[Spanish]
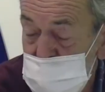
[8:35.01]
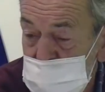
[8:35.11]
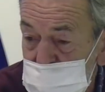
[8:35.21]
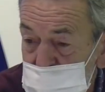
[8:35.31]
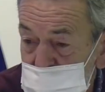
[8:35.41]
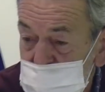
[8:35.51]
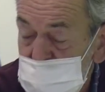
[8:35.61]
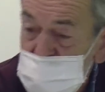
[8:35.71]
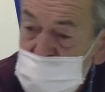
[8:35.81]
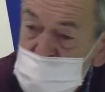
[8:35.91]
eh,
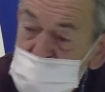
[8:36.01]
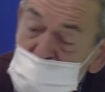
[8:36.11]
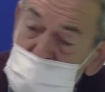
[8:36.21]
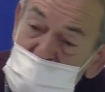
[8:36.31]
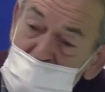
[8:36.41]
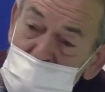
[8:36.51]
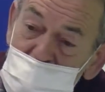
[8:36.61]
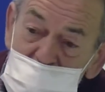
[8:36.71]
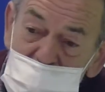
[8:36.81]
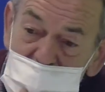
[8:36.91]
te
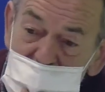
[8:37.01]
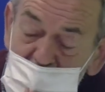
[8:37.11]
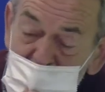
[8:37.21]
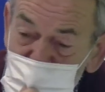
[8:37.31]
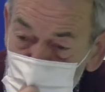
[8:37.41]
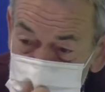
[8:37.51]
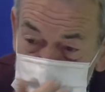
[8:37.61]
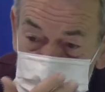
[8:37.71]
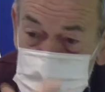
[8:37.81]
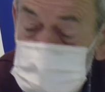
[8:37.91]
comentaba, te comentaba
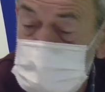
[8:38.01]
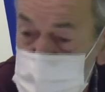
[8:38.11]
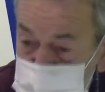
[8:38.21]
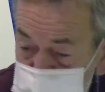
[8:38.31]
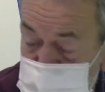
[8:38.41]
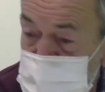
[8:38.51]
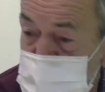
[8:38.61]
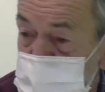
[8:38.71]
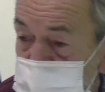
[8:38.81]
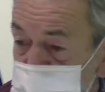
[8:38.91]
antes, bueno, pues estamos dentro de